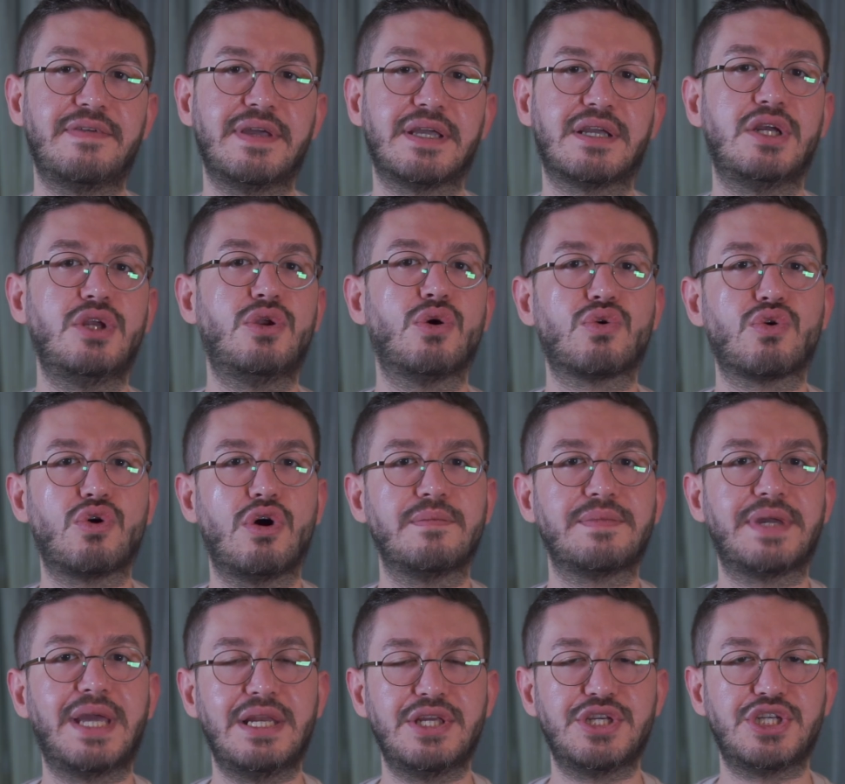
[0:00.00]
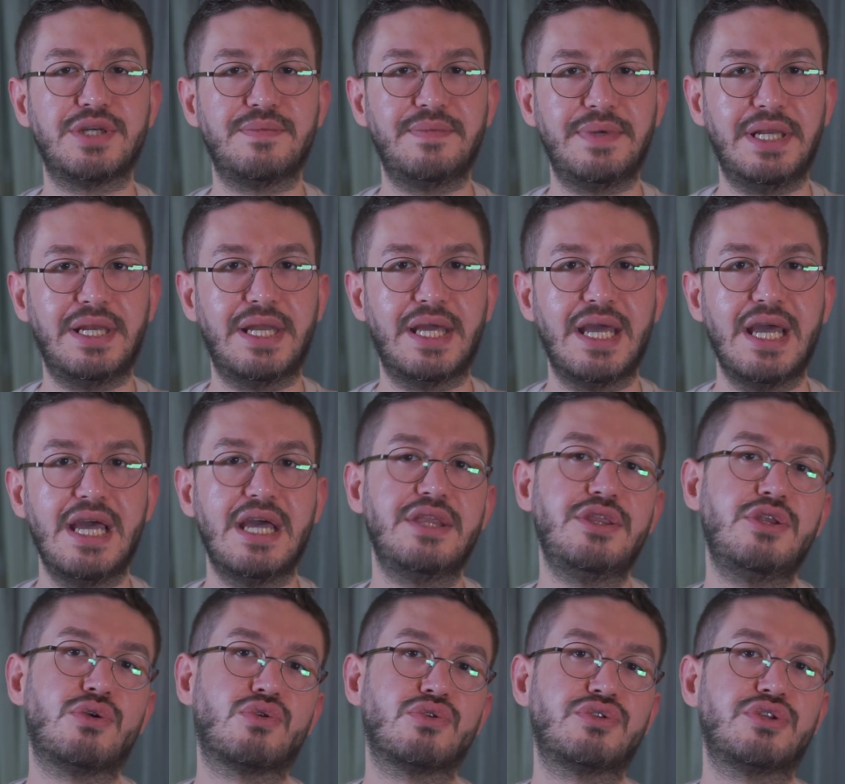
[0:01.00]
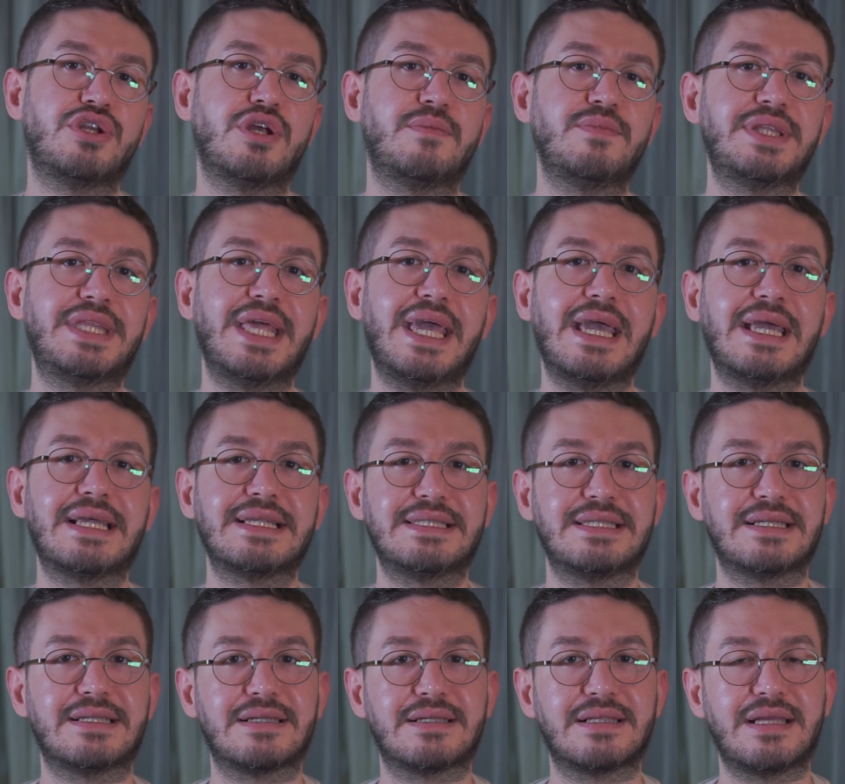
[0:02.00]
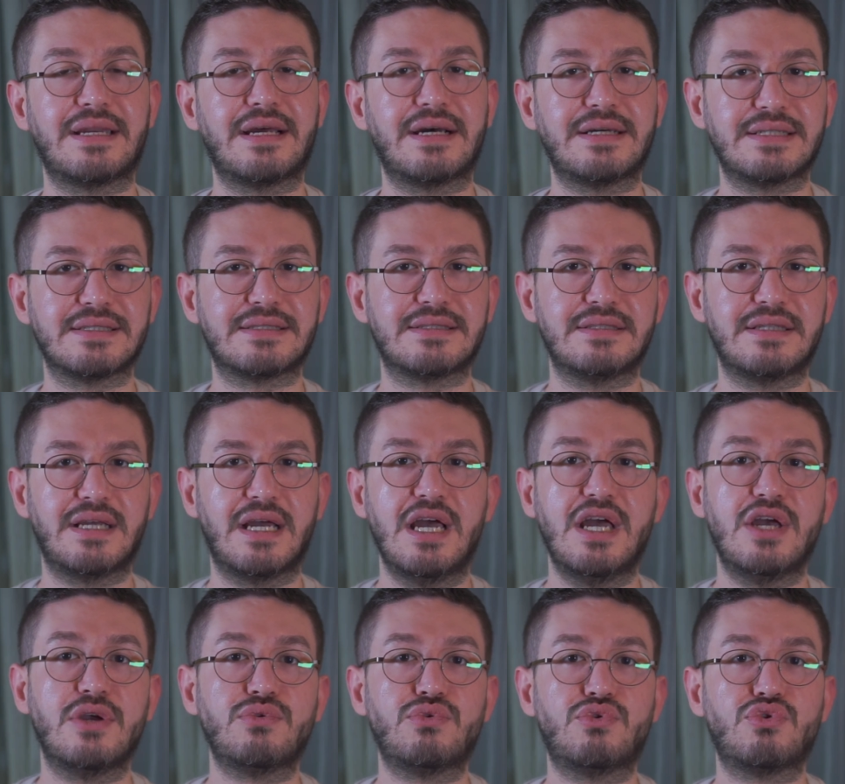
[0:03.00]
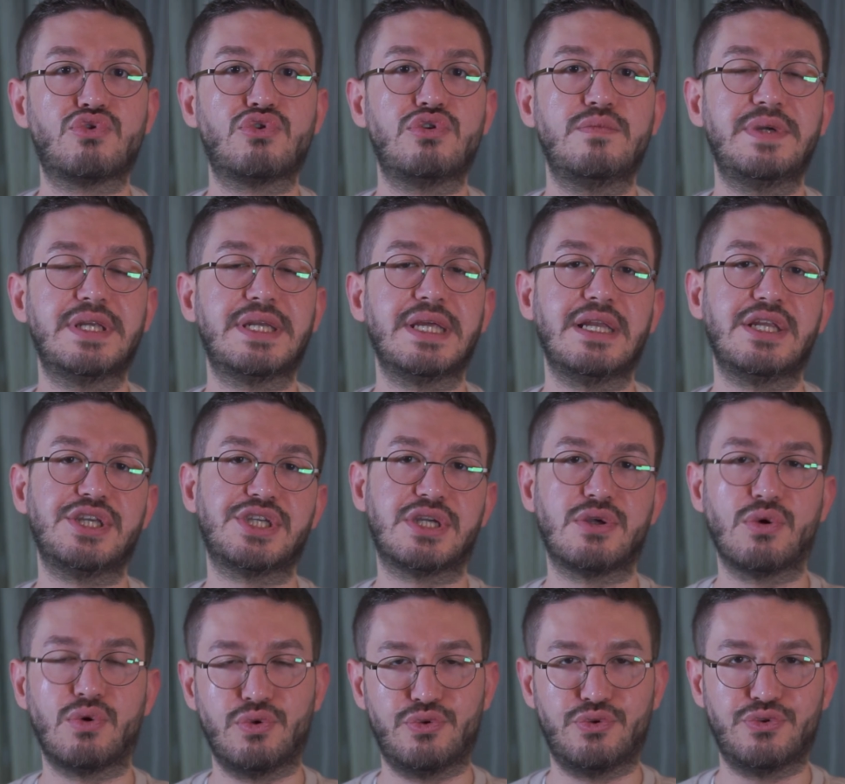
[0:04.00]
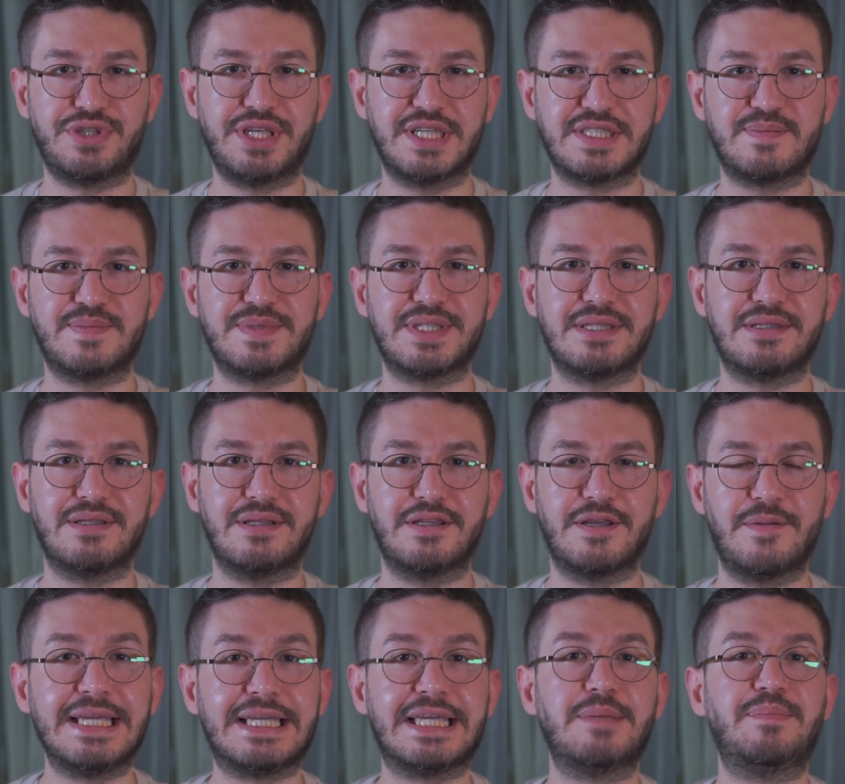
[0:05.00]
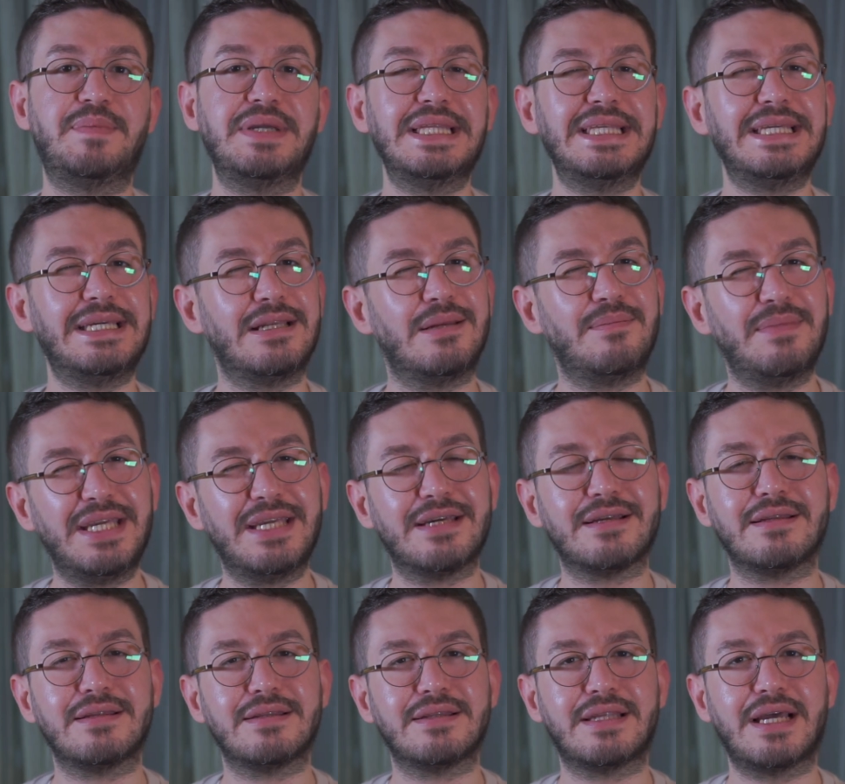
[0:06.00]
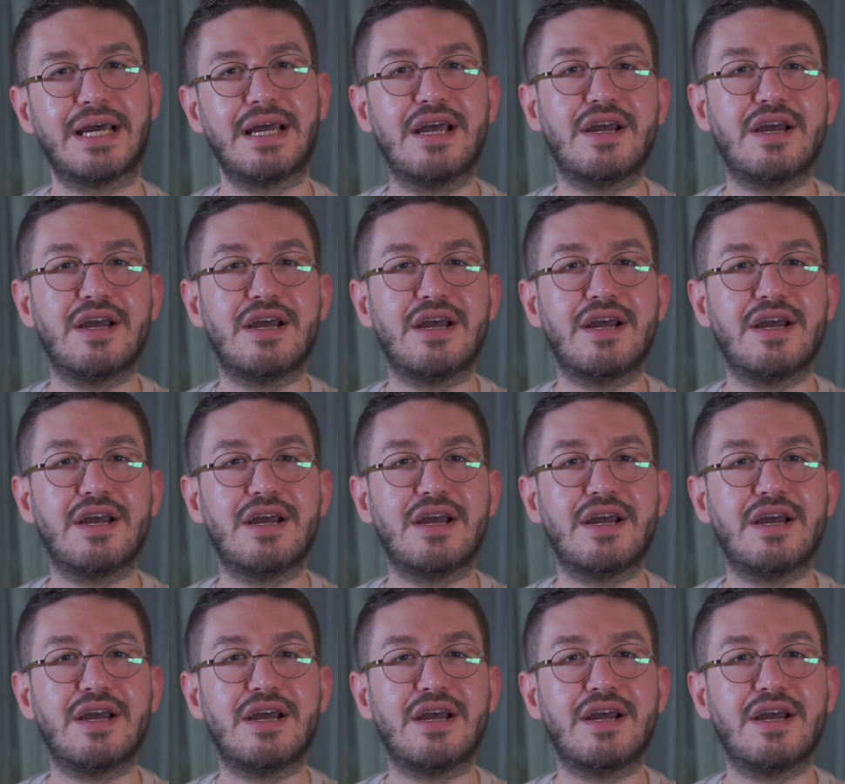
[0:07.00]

ve glokom gelişimiyle nikotinamit eksiklikleri arasında güçlü bir ilişki olduğu tespit edildi. 2020 yılında